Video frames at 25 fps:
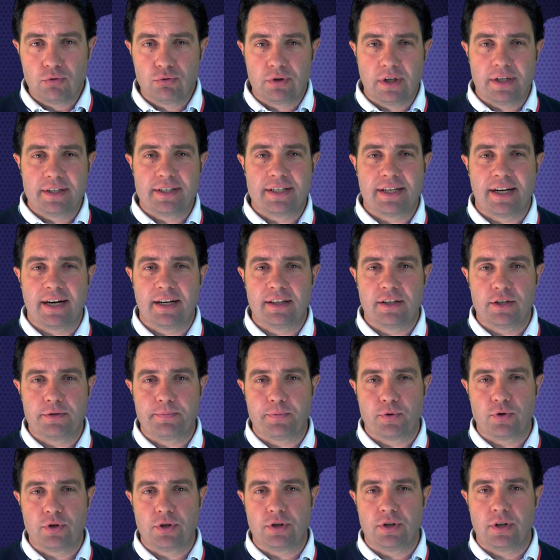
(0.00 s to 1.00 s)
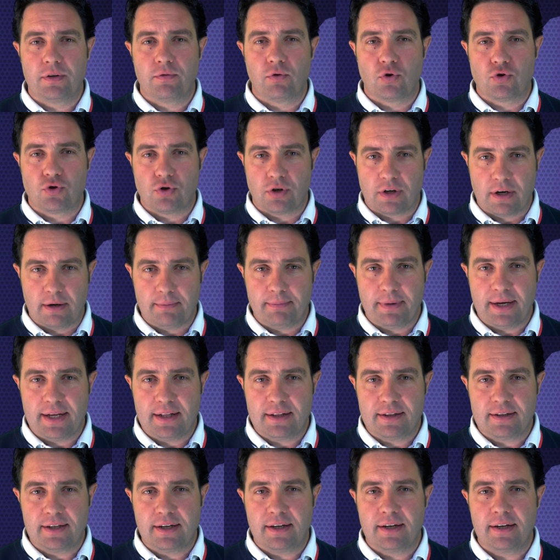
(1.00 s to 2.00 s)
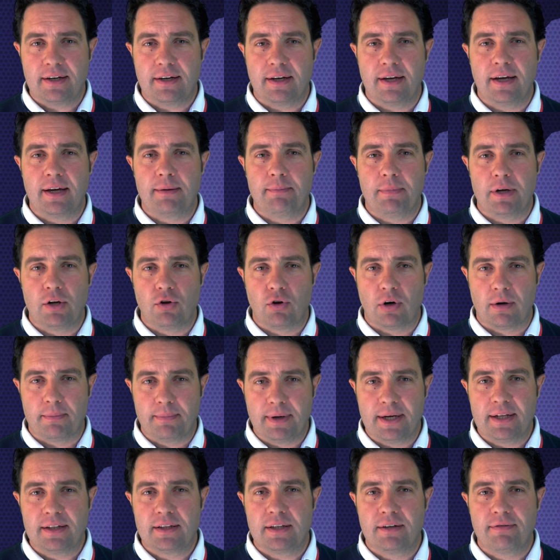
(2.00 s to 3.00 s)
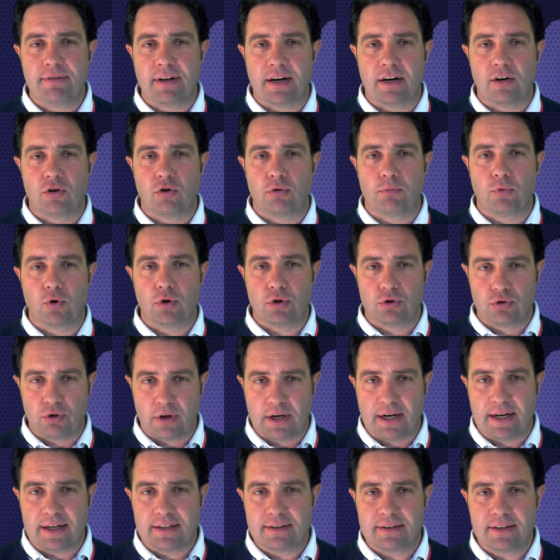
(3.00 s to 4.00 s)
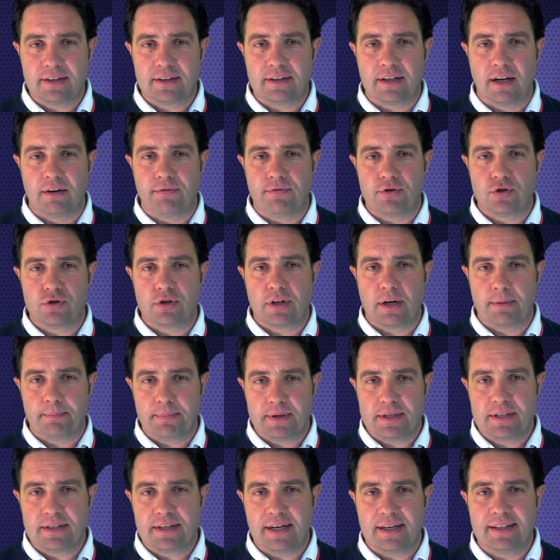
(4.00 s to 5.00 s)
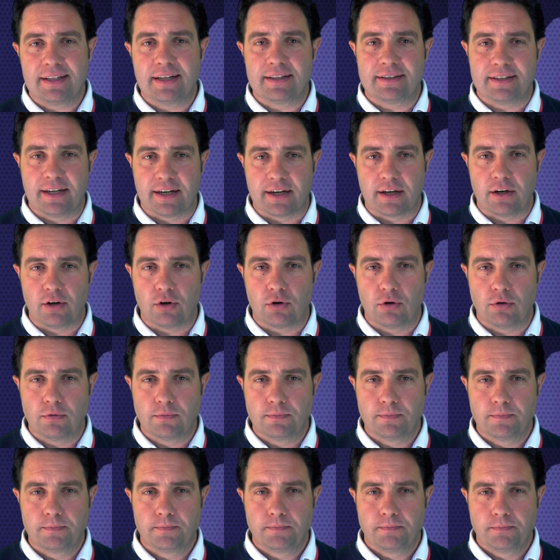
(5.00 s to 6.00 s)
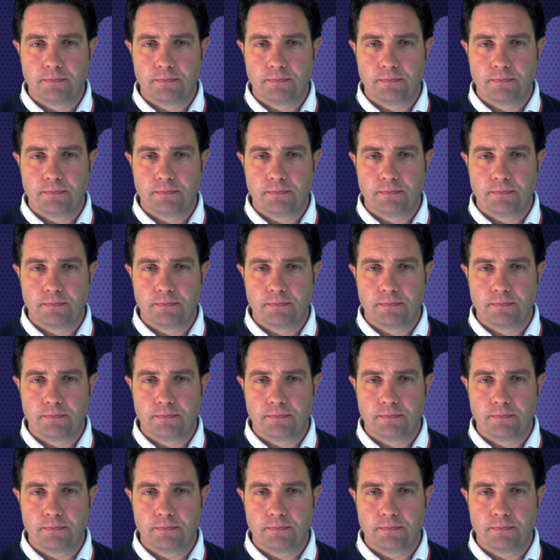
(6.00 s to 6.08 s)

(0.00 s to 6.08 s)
utilizzerà il dispositivo giornalmente e i miglioramenti verranno monitorati dal fisioterapista e dal tecnico.